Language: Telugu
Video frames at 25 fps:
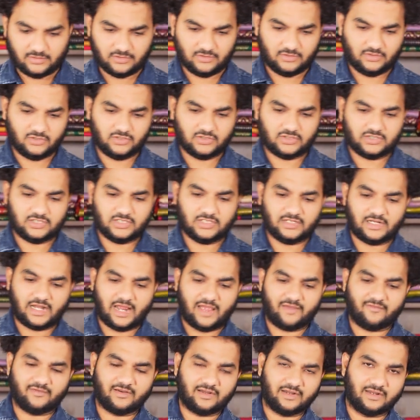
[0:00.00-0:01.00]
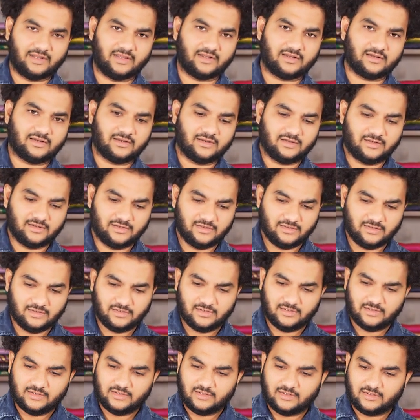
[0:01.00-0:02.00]
ఇది వచ్చి లావెండర్
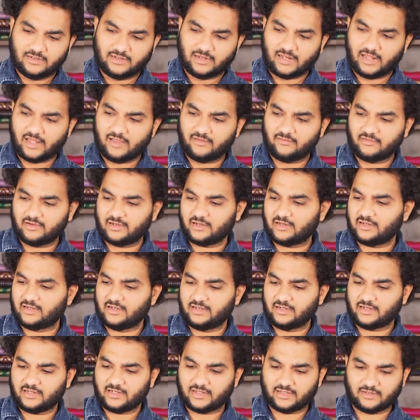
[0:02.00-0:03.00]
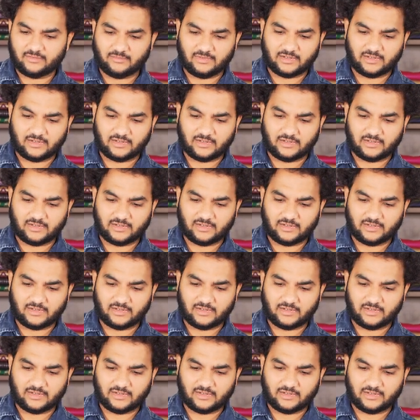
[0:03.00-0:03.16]
లావెండర్ అంటే ఇక